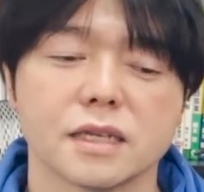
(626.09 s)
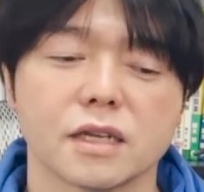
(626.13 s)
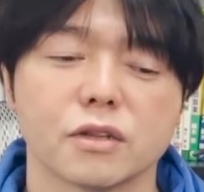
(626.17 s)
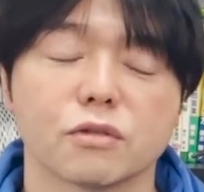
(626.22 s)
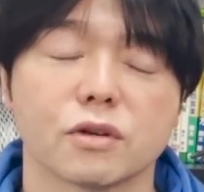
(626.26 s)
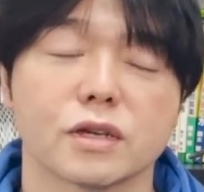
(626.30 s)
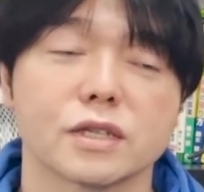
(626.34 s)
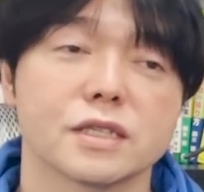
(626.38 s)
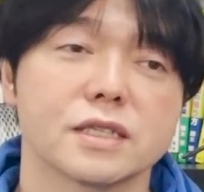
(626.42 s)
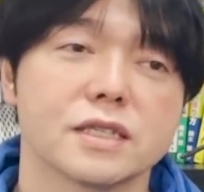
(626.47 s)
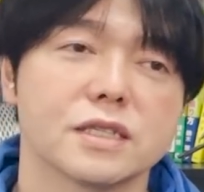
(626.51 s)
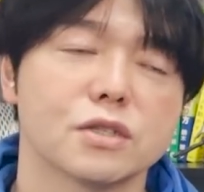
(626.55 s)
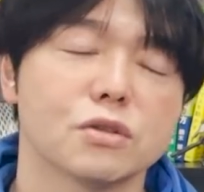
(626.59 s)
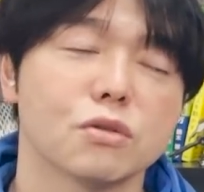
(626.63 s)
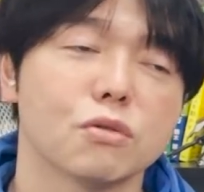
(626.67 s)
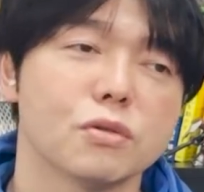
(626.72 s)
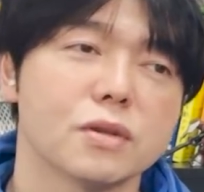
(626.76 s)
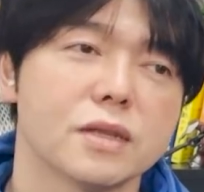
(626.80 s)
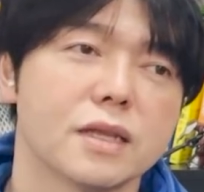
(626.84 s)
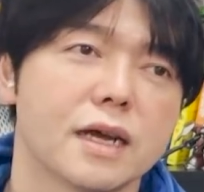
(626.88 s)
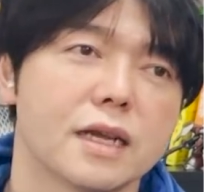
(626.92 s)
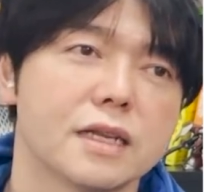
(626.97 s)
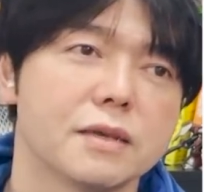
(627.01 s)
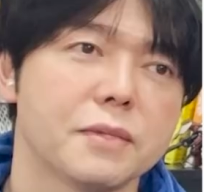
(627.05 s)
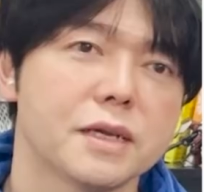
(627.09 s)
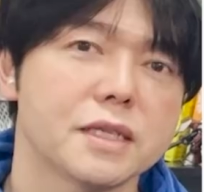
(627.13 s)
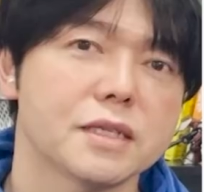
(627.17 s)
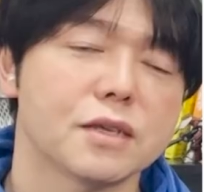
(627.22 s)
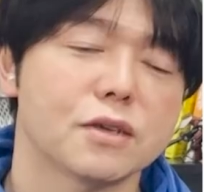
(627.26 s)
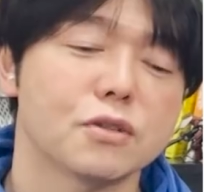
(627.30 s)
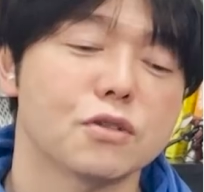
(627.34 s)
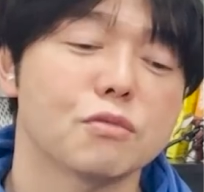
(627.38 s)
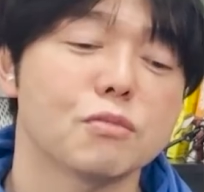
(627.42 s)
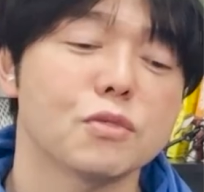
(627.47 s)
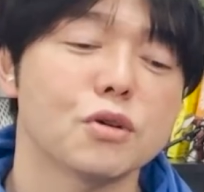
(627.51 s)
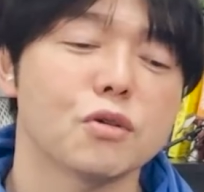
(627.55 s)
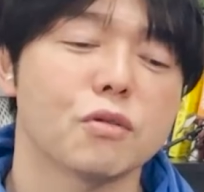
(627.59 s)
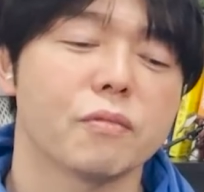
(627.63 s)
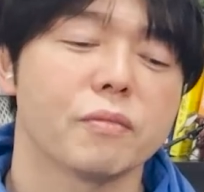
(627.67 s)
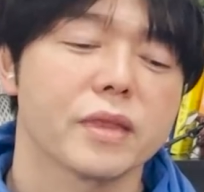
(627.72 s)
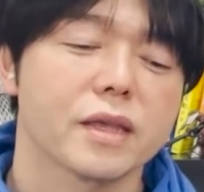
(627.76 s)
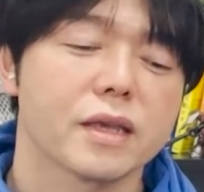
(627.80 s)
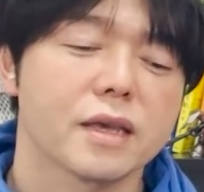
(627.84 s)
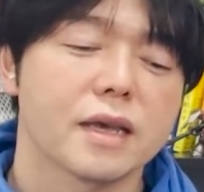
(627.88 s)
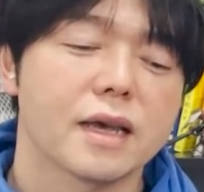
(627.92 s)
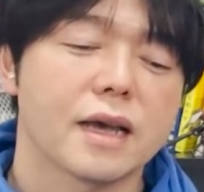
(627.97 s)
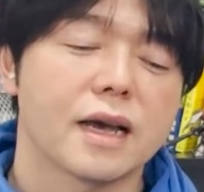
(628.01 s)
したりとかしそうになりますけども、